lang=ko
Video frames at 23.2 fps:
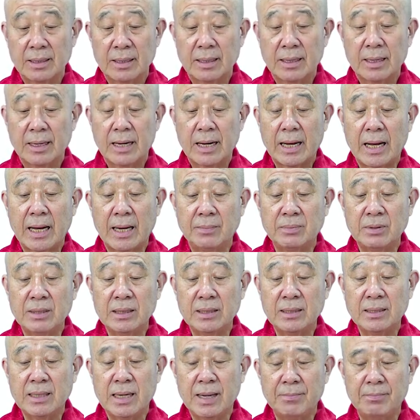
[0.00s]

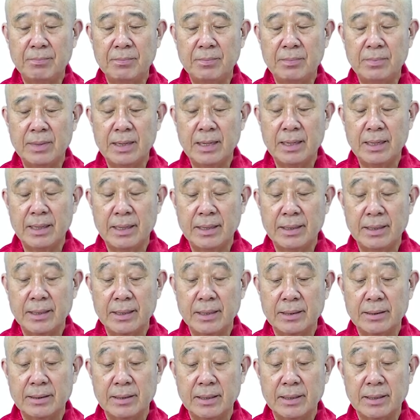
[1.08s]

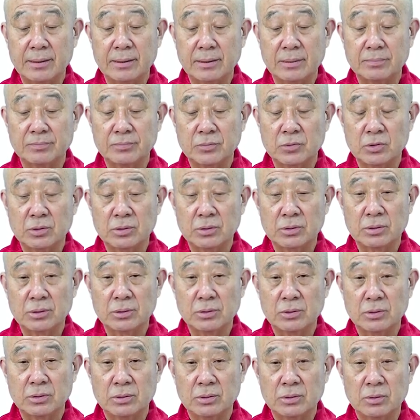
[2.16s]
아비담마에 대한
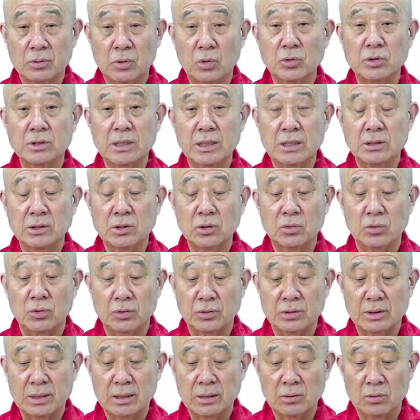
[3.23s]
논장 있죠
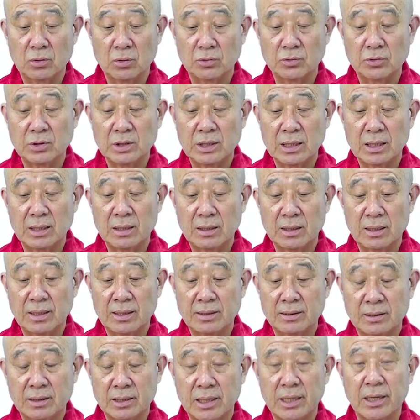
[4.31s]
논장. 논장에
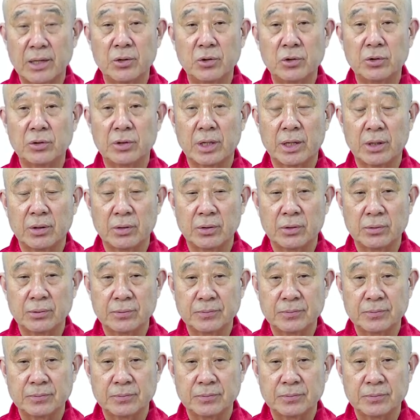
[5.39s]
대한 개요 개요.